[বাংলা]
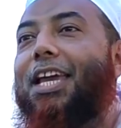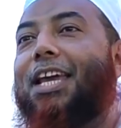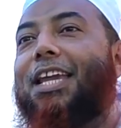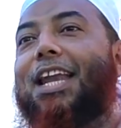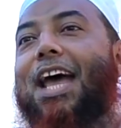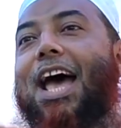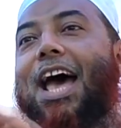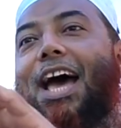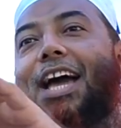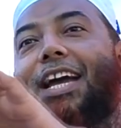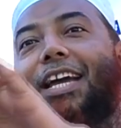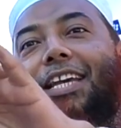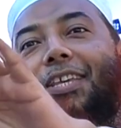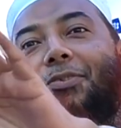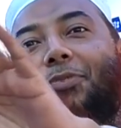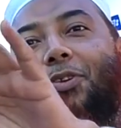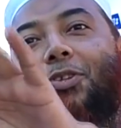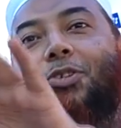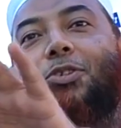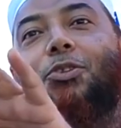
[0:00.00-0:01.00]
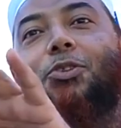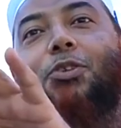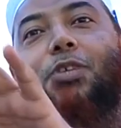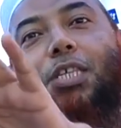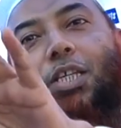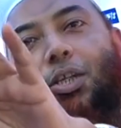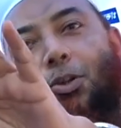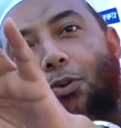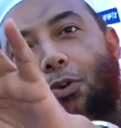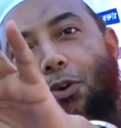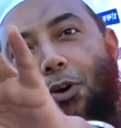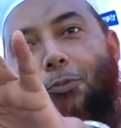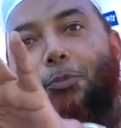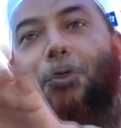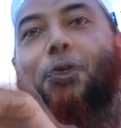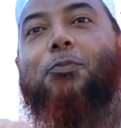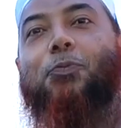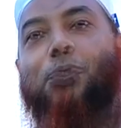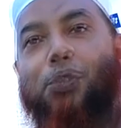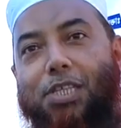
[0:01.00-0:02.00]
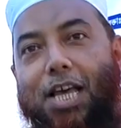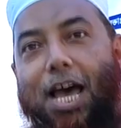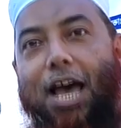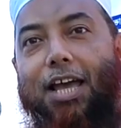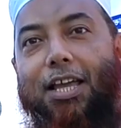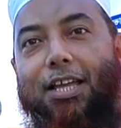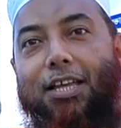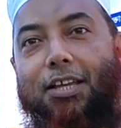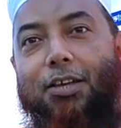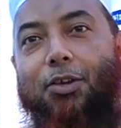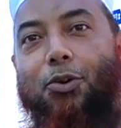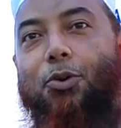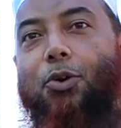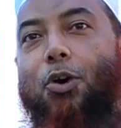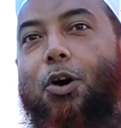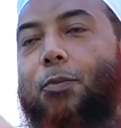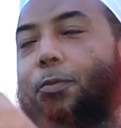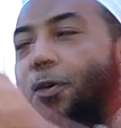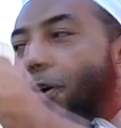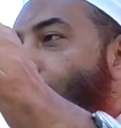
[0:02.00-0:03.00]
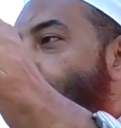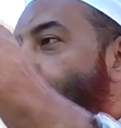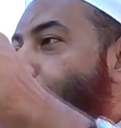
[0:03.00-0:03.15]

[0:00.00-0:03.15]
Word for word: এর আগে পর্যন্ত ছিল কবর পূজা কবর